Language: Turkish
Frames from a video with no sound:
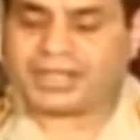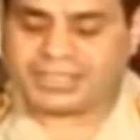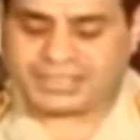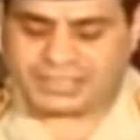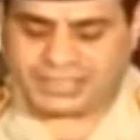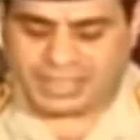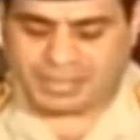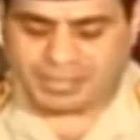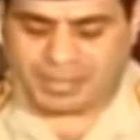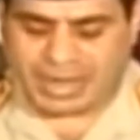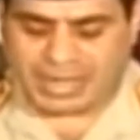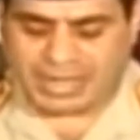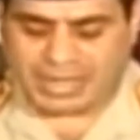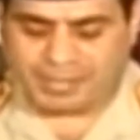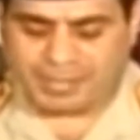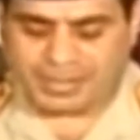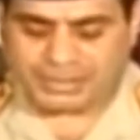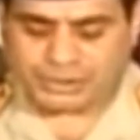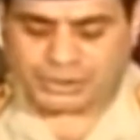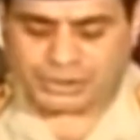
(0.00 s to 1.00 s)
ben
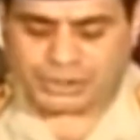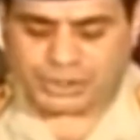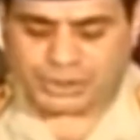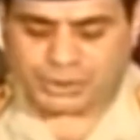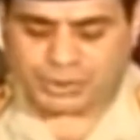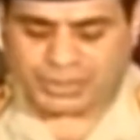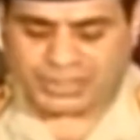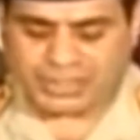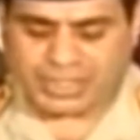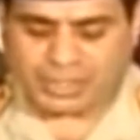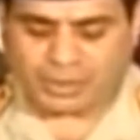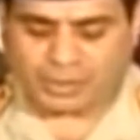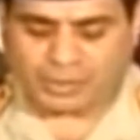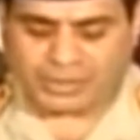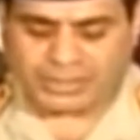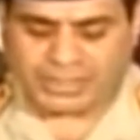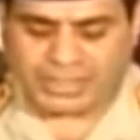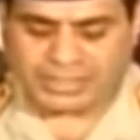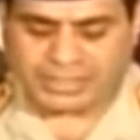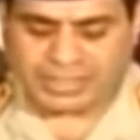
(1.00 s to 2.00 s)
ihvancı falan değilim
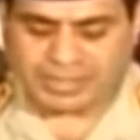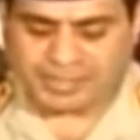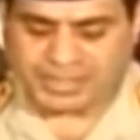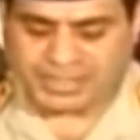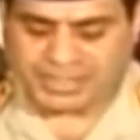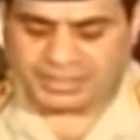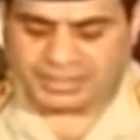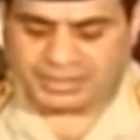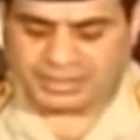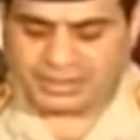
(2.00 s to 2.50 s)
ama orada ihvan